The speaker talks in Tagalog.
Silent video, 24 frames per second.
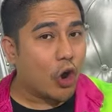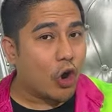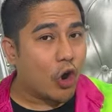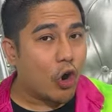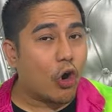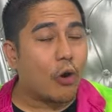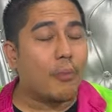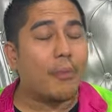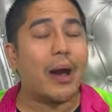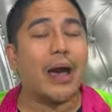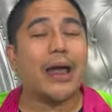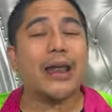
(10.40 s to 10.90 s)

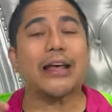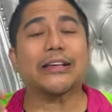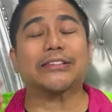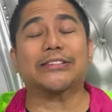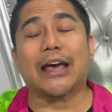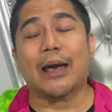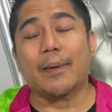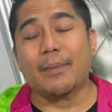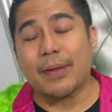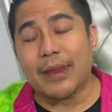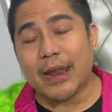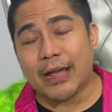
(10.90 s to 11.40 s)
o mga
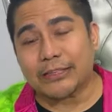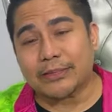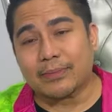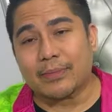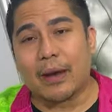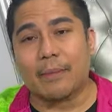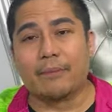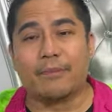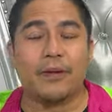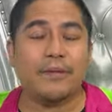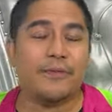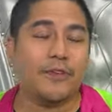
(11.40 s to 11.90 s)
nasabi na sa
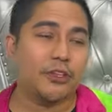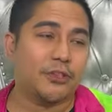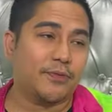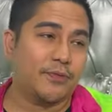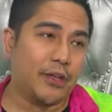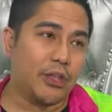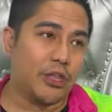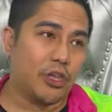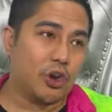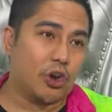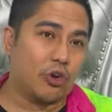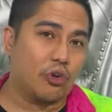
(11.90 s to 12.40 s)
mga previous
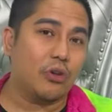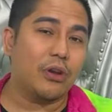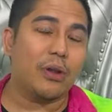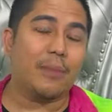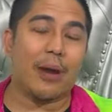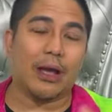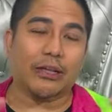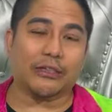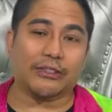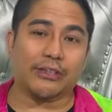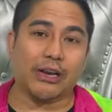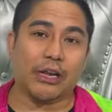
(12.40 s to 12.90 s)
video ni
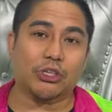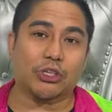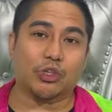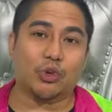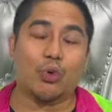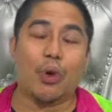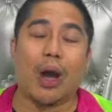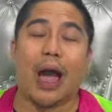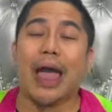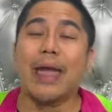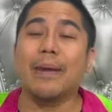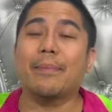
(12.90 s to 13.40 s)
Master Trans
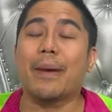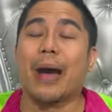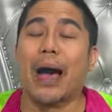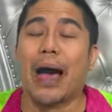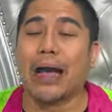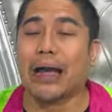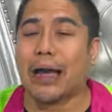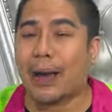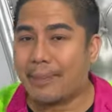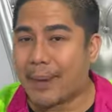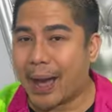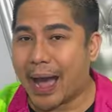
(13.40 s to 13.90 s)
ko ay
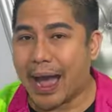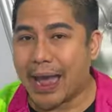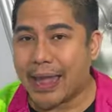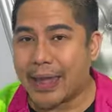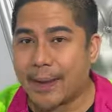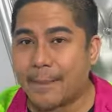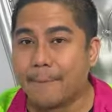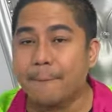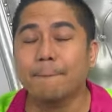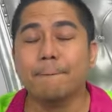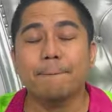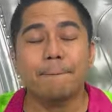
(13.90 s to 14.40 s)
mga gabay
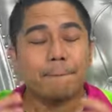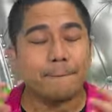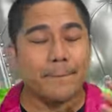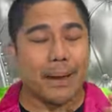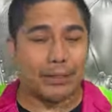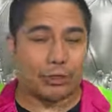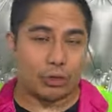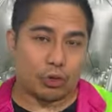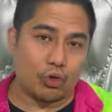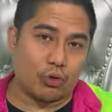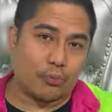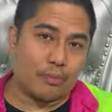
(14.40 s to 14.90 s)

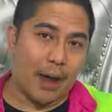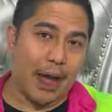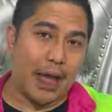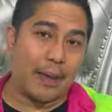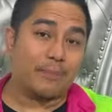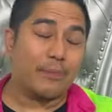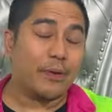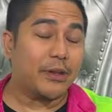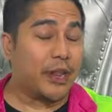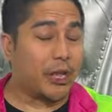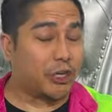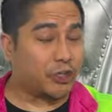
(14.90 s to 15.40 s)
But no patnubay,
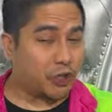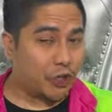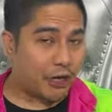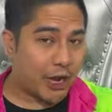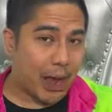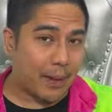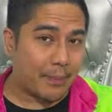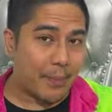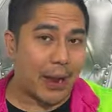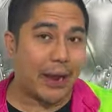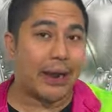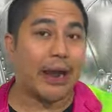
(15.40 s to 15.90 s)
prediction
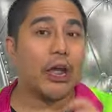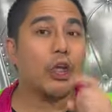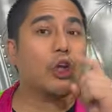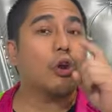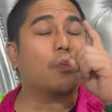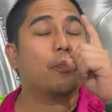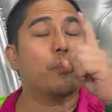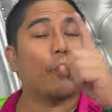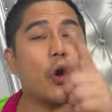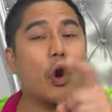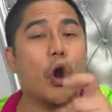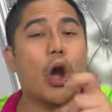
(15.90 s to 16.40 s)
lamang. Kayo
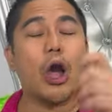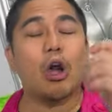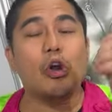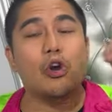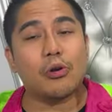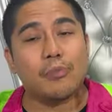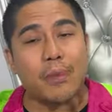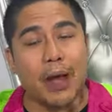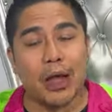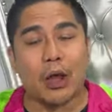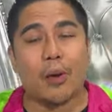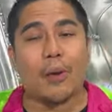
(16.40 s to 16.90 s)
po ang
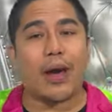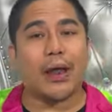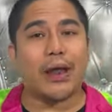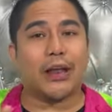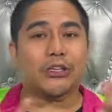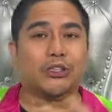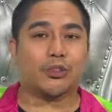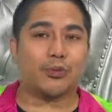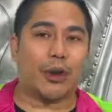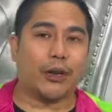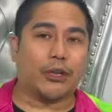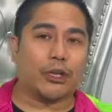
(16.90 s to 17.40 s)
gumagawa ng
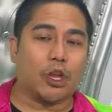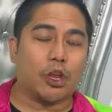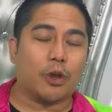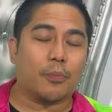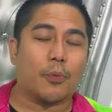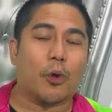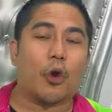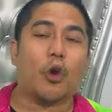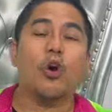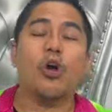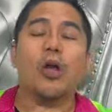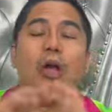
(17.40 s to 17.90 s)
swerte niyo
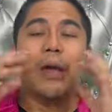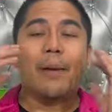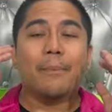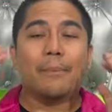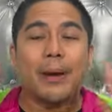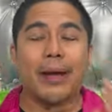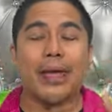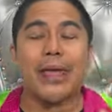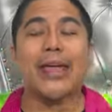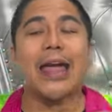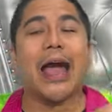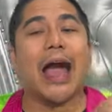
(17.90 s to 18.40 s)
po.
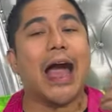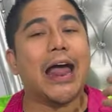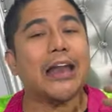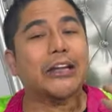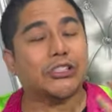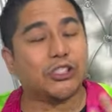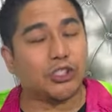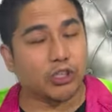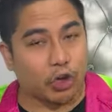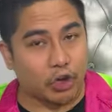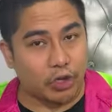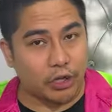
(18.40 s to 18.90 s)
Maging
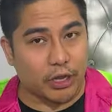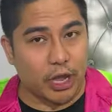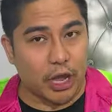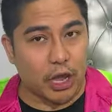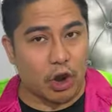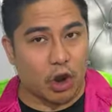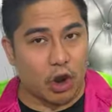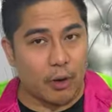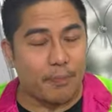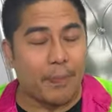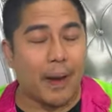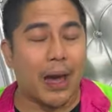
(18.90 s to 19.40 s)
hands-on
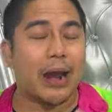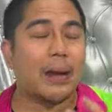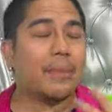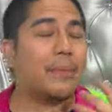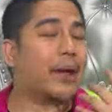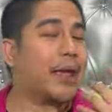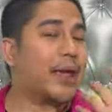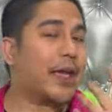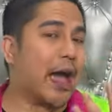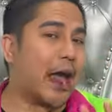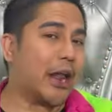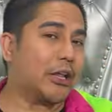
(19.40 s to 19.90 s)
kayo para
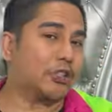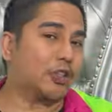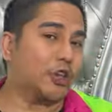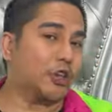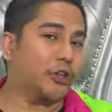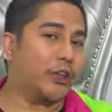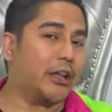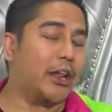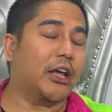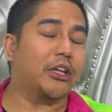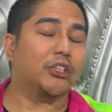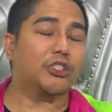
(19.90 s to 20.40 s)
maging hands-on
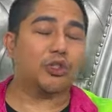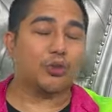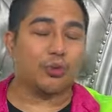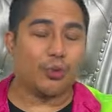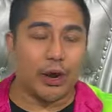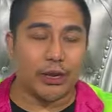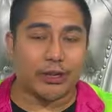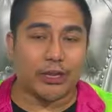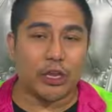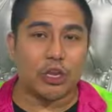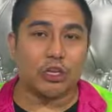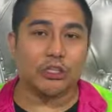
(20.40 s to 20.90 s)
din ang
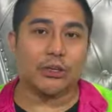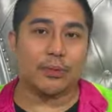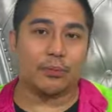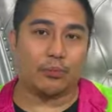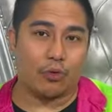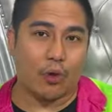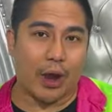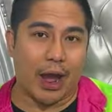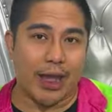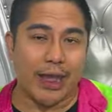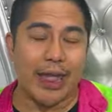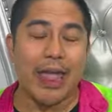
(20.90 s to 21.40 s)
swerte niyo sa
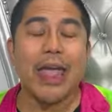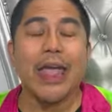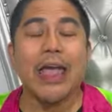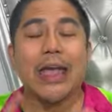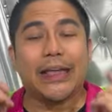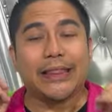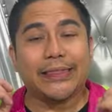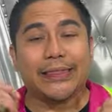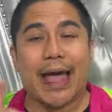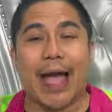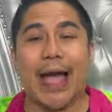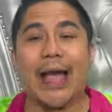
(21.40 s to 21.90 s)
buhay.
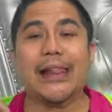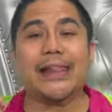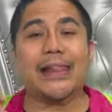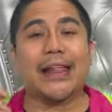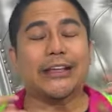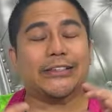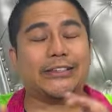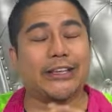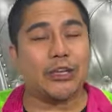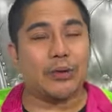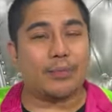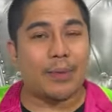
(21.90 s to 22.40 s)
Dahil
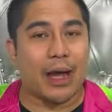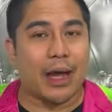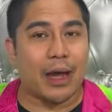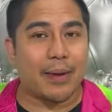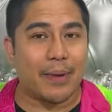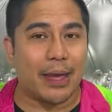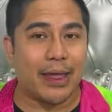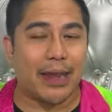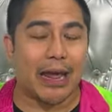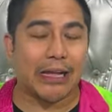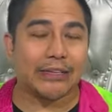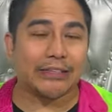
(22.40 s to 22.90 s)
nasa inyong mga
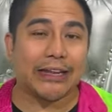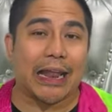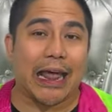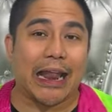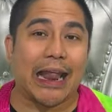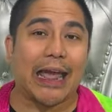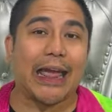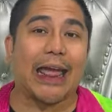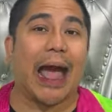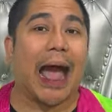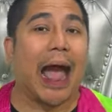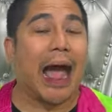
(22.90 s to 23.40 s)
kamay na
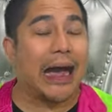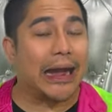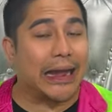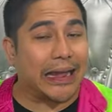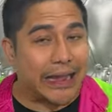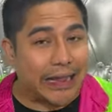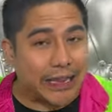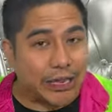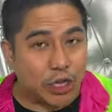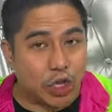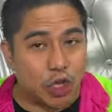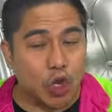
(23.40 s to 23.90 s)
silalay ang
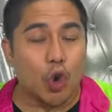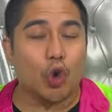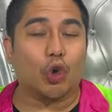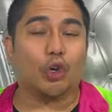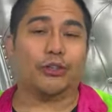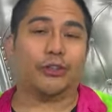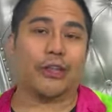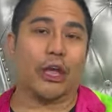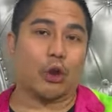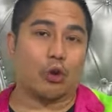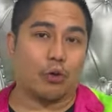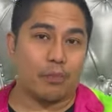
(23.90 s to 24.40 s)

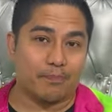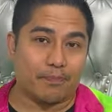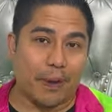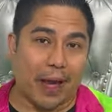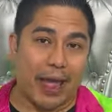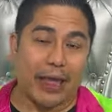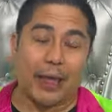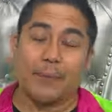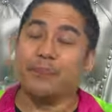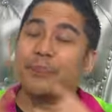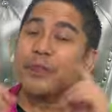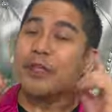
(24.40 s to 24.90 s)
inyong tagumpay.